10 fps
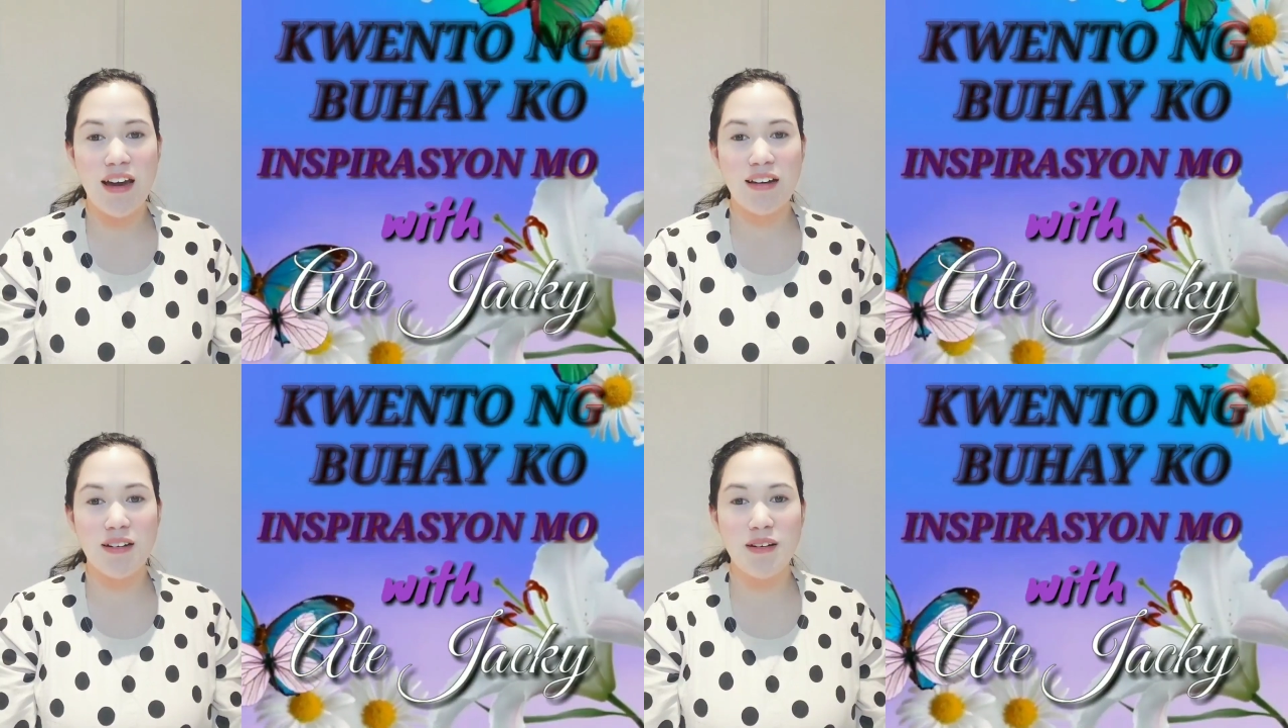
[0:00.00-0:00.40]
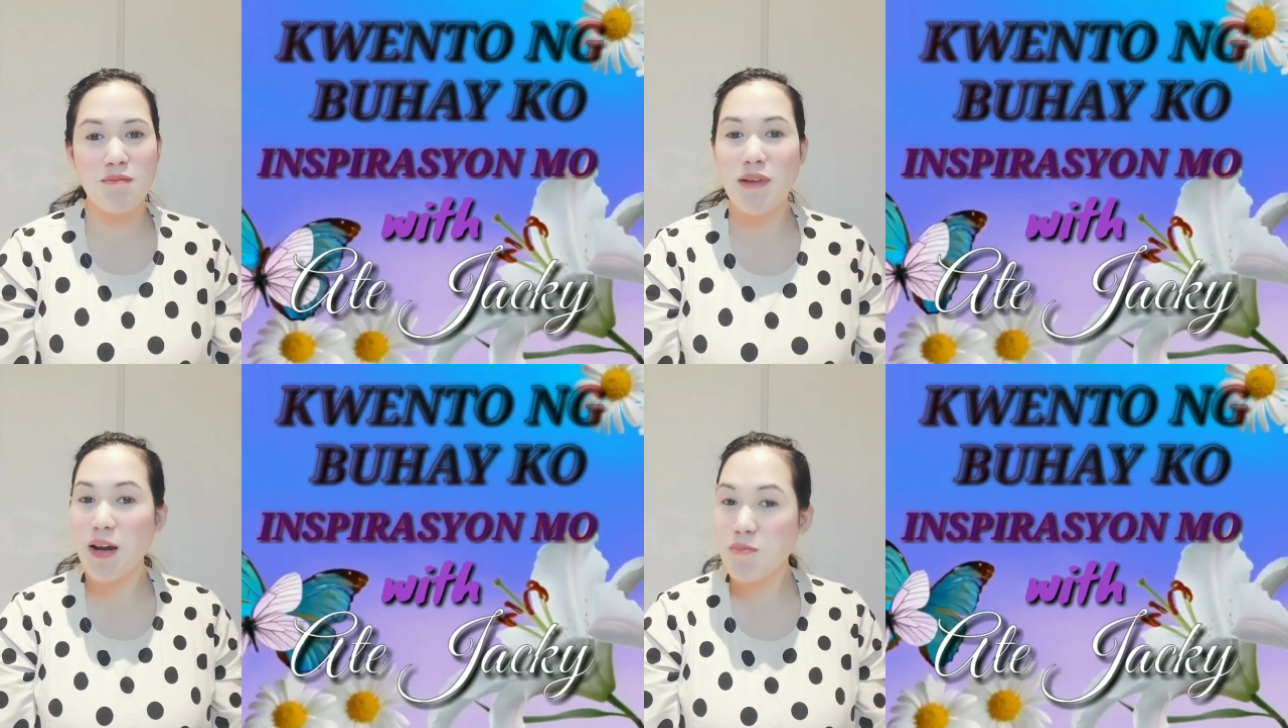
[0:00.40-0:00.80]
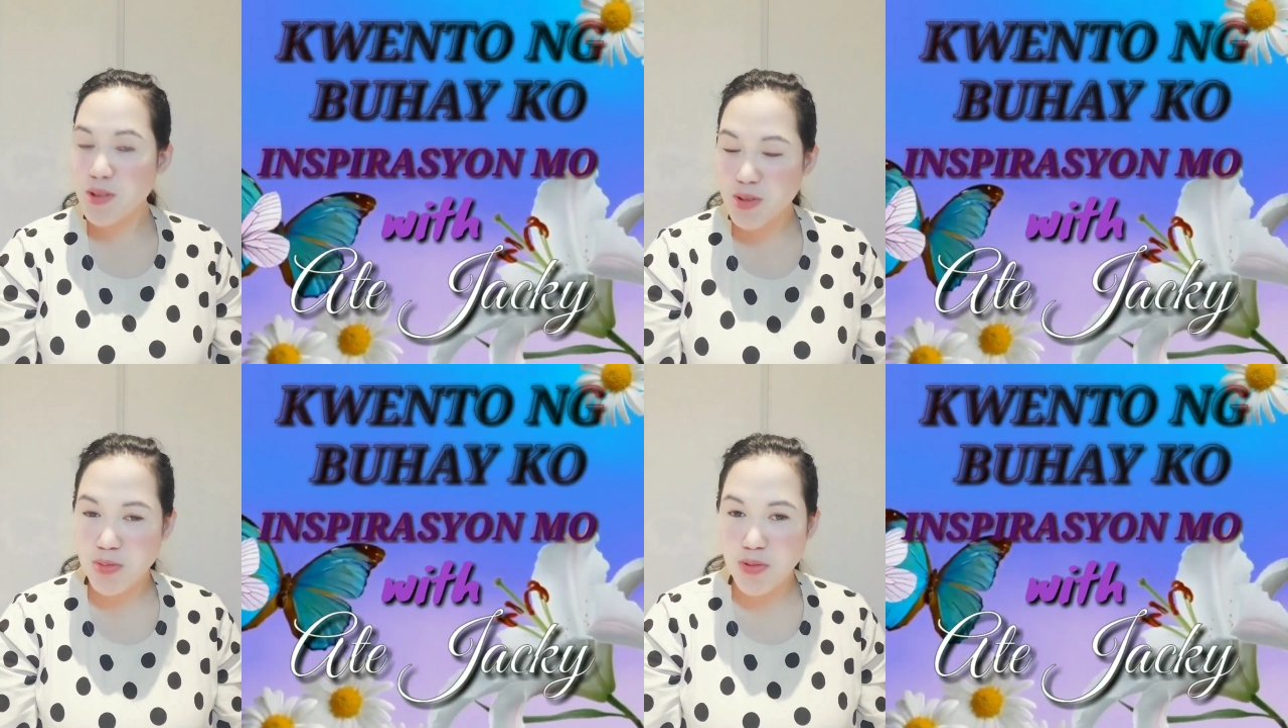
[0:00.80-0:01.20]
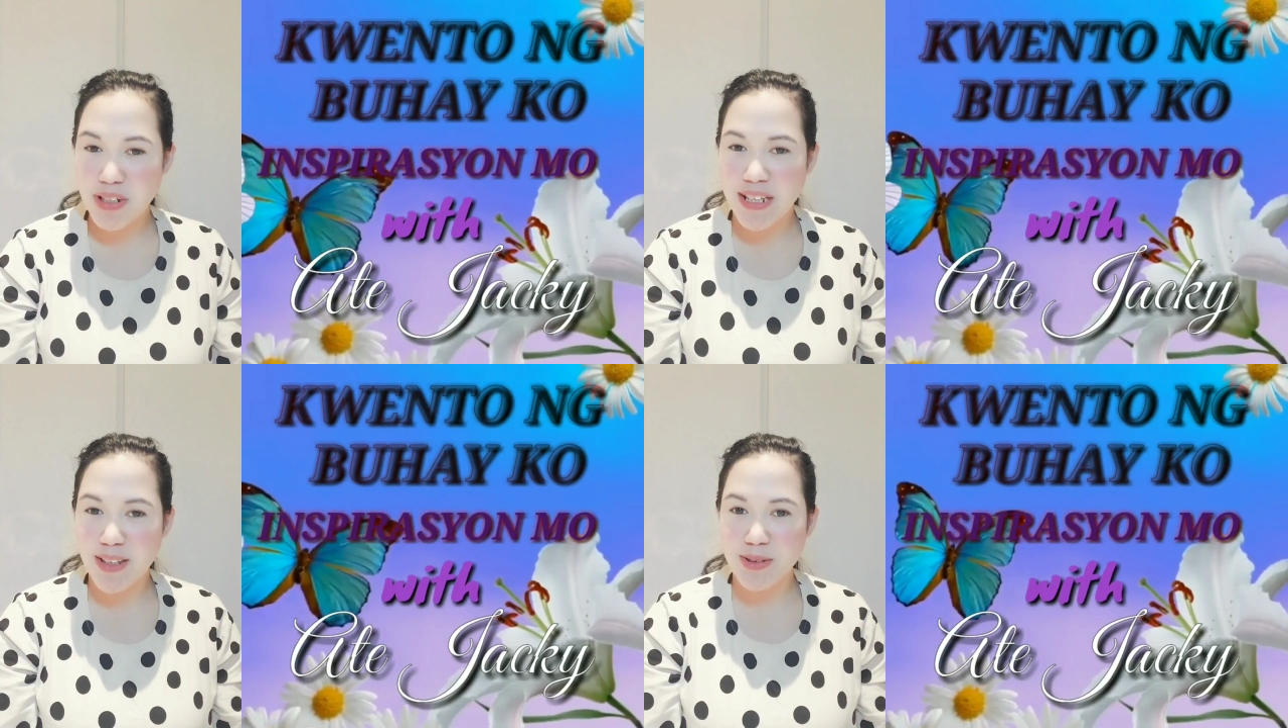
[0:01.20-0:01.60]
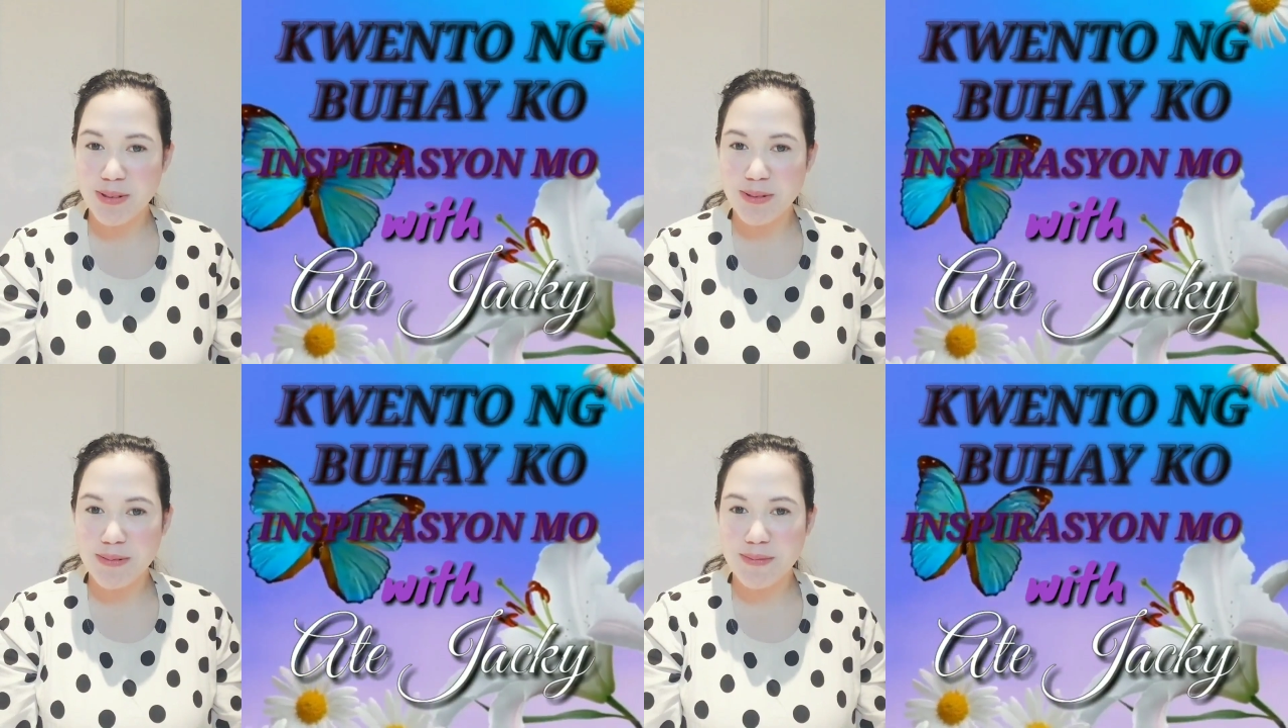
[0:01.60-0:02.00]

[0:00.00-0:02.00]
ang mga pagsubok na ito.